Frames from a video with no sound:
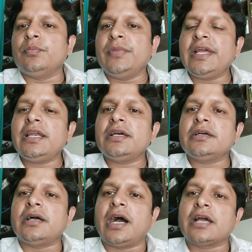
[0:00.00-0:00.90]
मेल
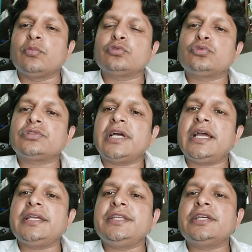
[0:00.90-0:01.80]
हार्मोन्स होता
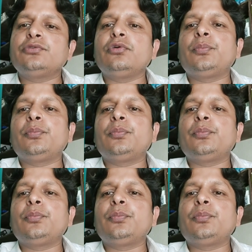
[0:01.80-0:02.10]
है यह जो